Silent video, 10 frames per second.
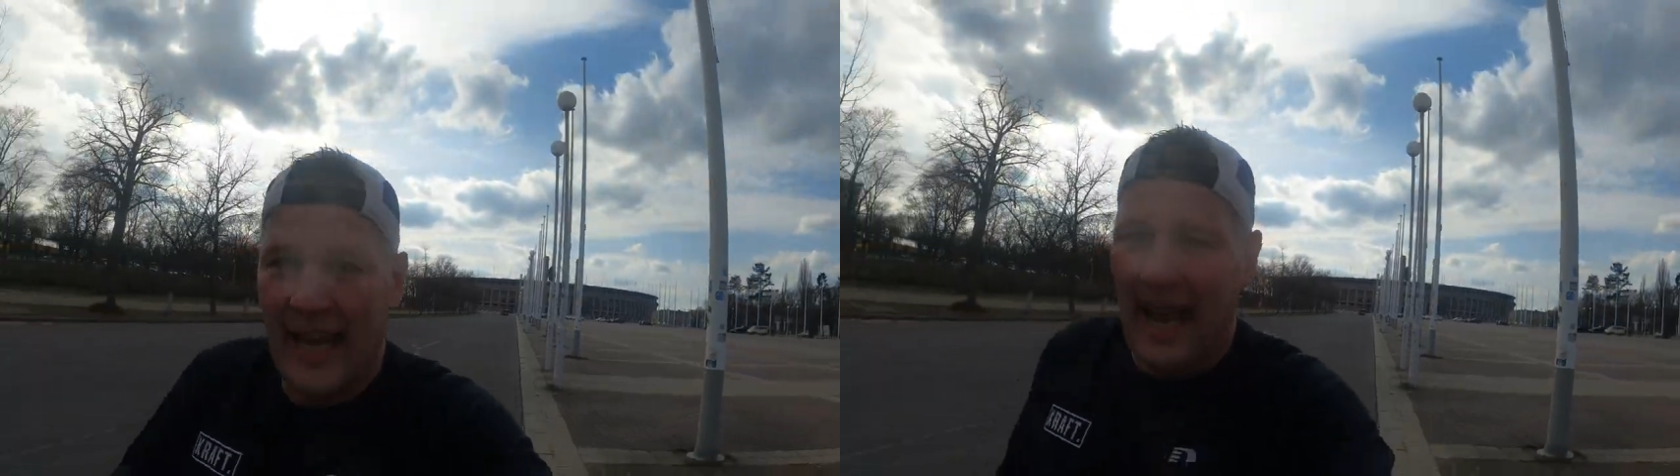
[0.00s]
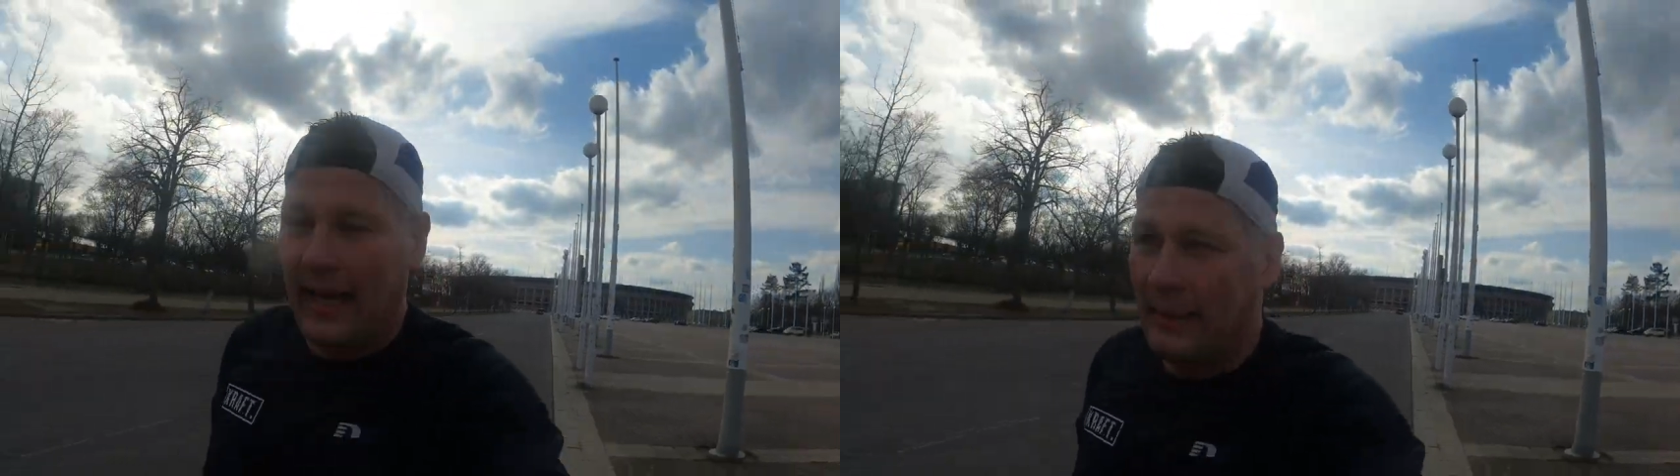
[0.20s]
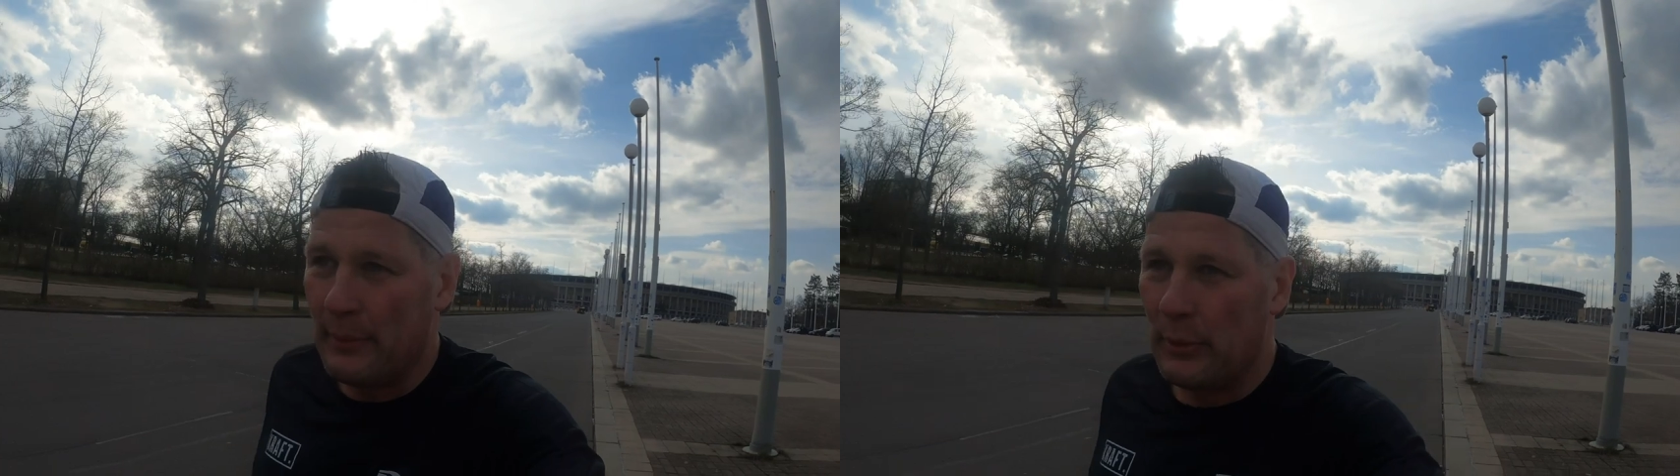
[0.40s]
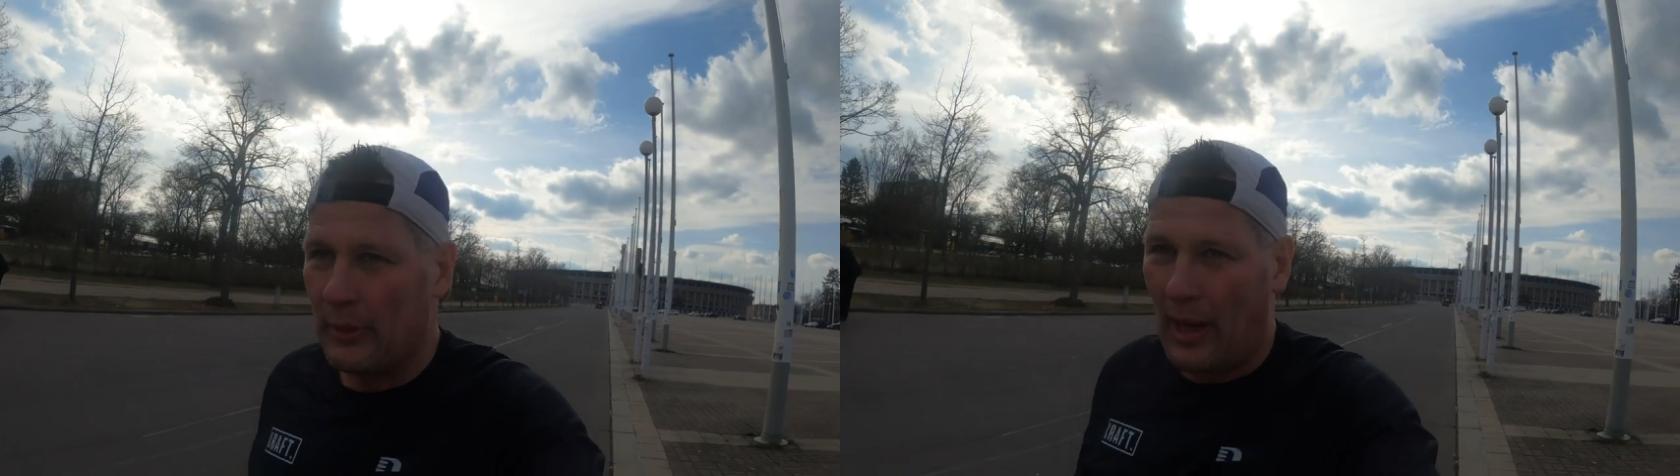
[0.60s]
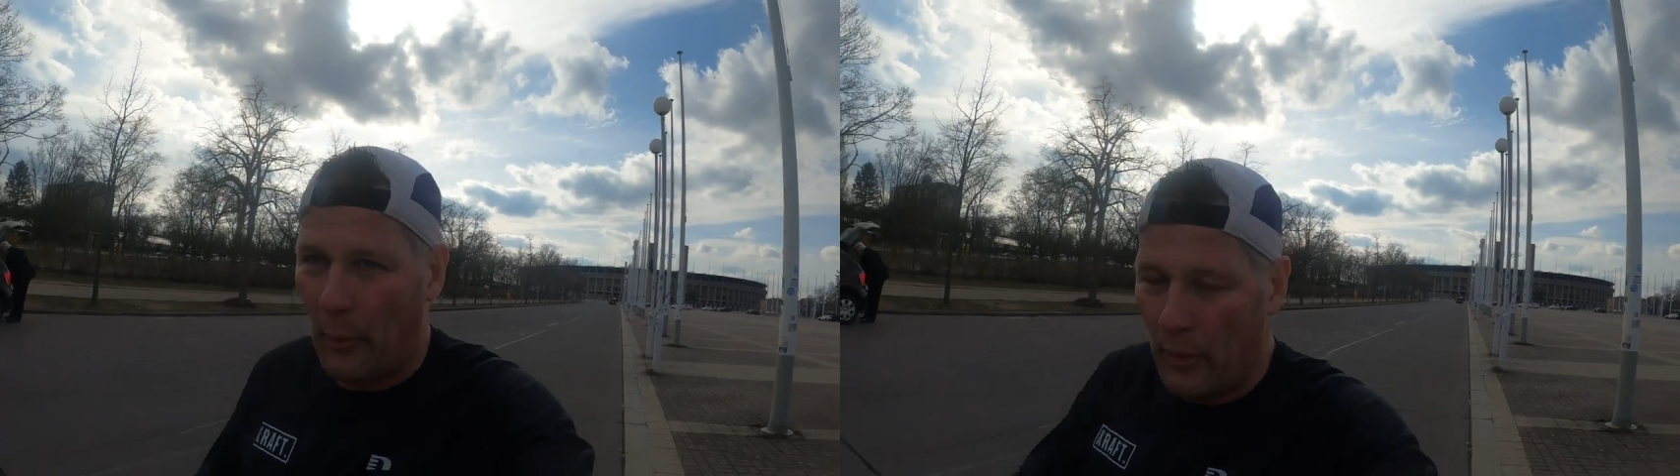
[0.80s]
Eine
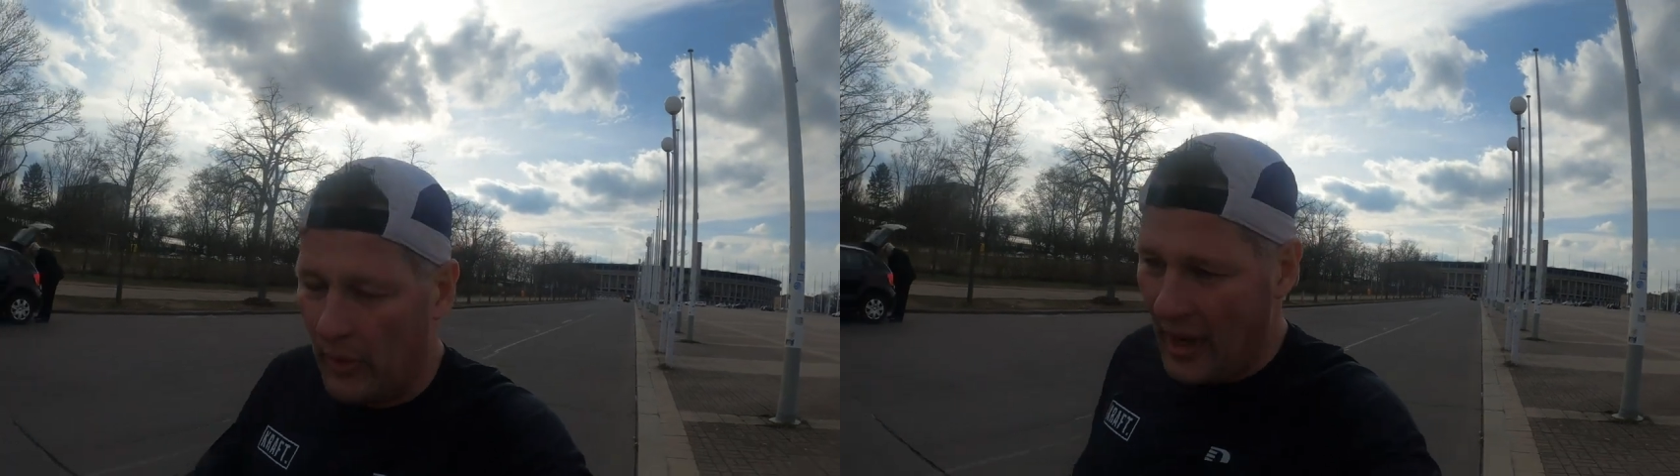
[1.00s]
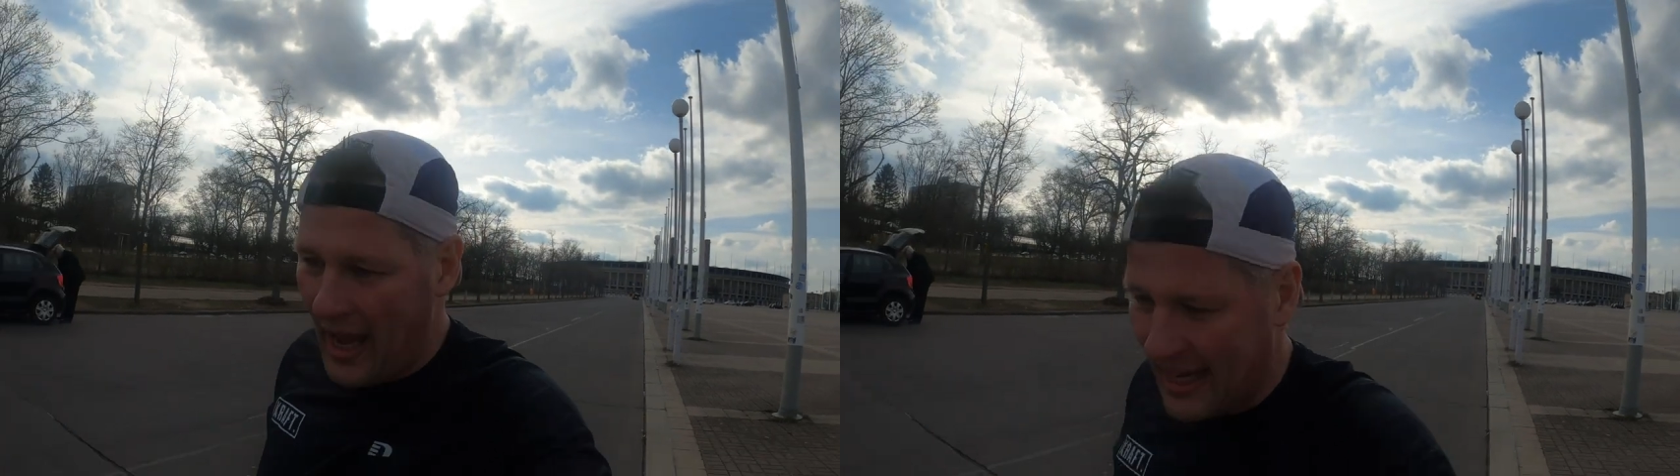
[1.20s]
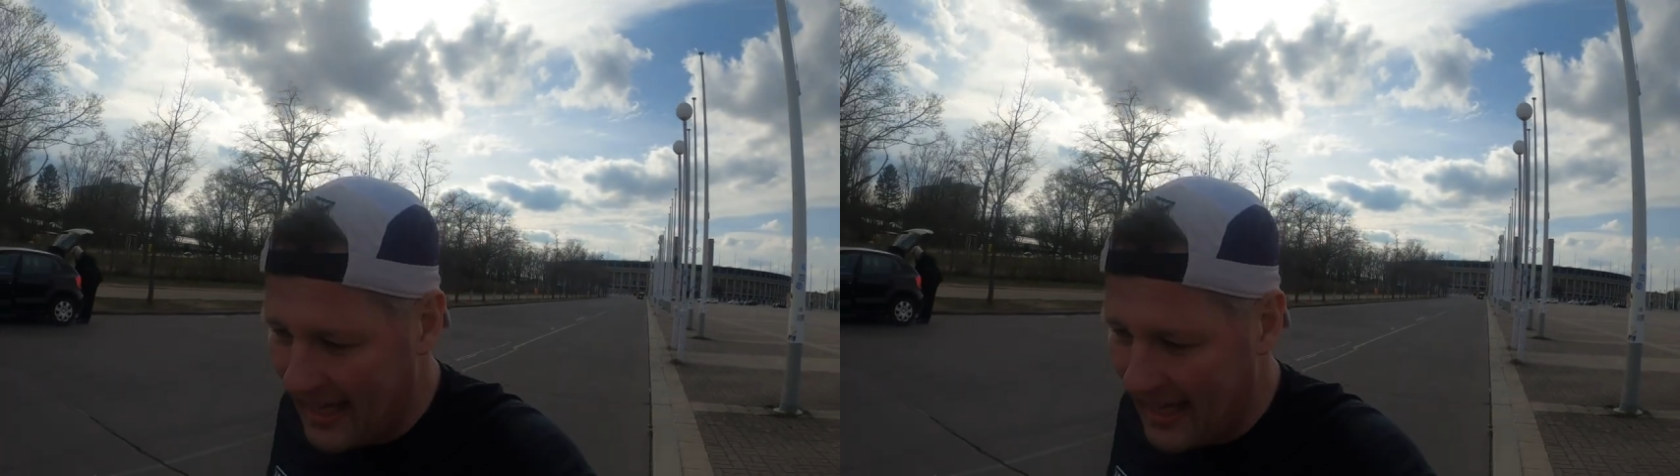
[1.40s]
Minute Erholung,